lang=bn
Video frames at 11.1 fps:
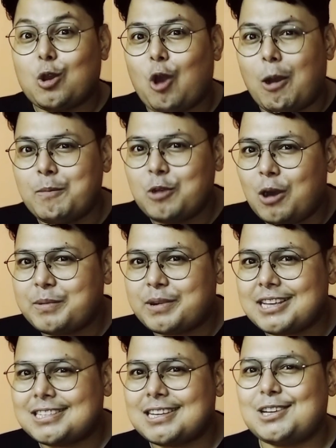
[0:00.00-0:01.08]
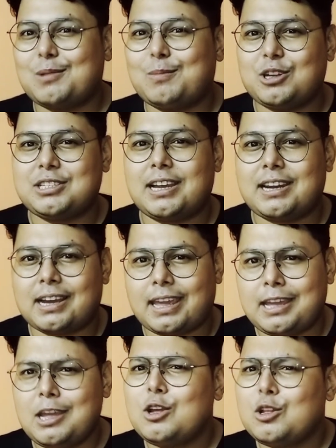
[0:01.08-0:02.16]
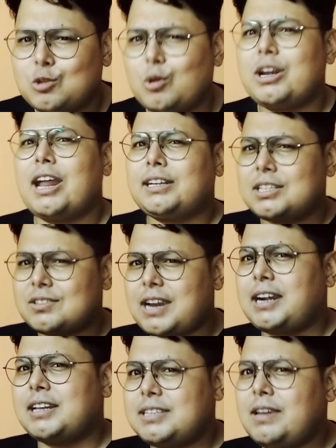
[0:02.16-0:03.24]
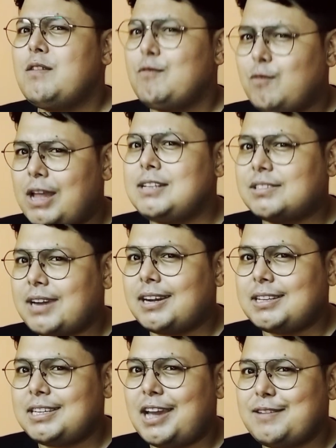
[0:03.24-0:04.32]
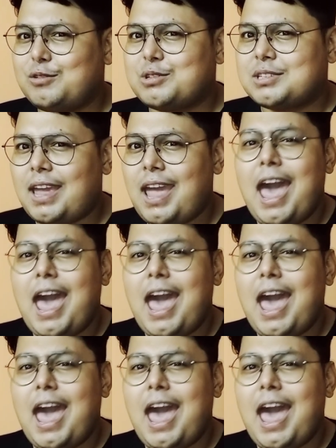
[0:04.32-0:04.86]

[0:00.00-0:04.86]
গম গম ক্রেজটা যেন বজায় রাখে তো এটা একটা স্ট্র্যাটেজি ওয়েল স্ট্র্যাটেজি আই উড সে